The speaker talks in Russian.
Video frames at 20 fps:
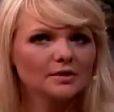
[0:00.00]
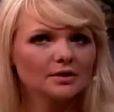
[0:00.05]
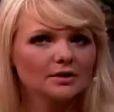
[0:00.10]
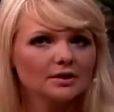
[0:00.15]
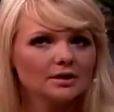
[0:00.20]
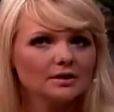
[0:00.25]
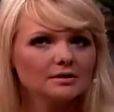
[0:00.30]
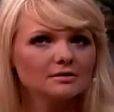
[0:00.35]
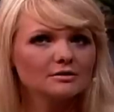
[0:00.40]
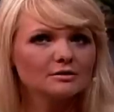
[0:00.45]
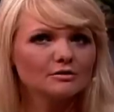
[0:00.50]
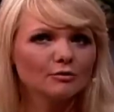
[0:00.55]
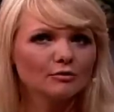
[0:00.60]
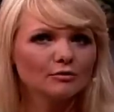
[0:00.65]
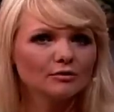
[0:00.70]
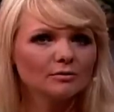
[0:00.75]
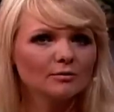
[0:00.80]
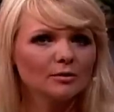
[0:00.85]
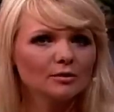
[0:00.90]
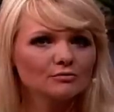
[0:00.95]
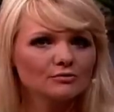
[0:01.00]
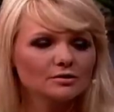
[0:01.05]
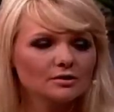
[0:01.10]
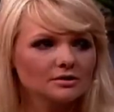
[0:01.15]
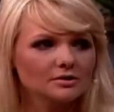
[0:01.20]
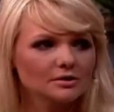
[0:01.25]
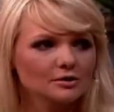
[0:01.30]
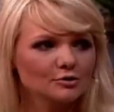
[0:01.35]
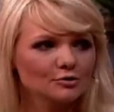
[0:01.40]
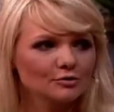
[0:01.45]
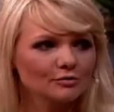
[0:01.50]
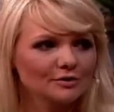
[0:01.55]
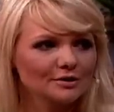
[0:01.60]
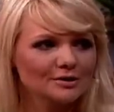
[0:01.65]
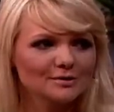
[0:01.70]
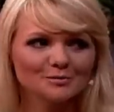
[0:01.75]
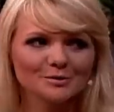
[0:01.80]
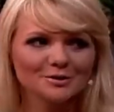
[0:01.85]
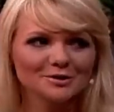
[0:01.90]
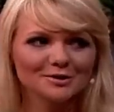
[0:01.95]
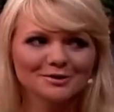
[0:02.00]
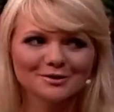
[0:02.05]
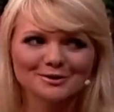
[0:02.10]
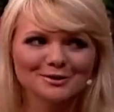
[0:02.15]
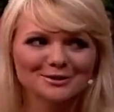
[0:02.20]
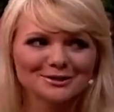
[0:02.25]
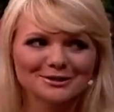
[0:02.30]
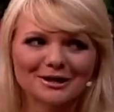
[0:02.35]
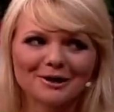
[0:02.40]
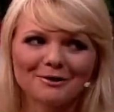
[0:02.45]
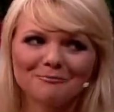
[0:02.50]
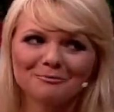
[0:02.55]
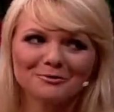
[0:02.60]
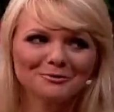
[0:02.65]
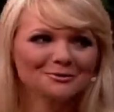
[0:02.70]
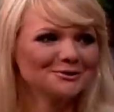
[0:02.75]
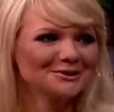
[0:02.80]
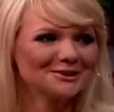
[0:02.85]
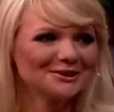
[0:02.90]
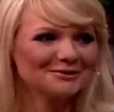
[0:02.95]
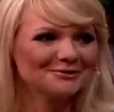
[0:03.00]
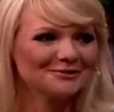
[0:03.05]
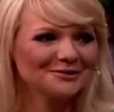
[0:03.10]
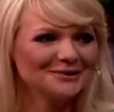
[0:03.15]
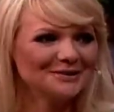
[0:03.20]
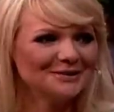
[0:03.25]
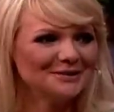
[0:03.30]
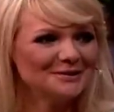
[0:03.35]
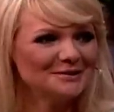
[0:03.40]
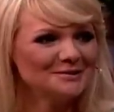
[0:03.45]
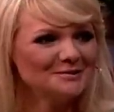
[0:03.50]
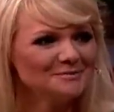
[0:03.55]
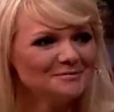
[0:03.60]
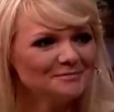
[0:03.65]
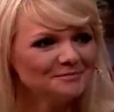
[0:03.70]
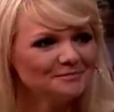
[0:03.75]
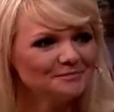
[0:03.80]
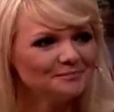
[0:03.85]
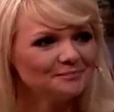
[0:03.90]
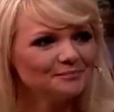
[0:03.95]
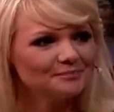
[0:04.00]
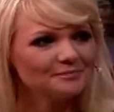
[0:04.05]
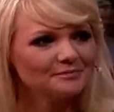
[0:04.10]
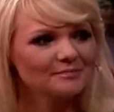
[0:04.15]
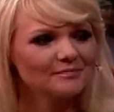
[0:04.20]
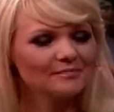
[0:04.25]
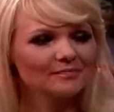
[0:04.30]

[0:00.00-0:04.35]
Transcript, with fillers: из 100 пунктов. Ну, три. Три – это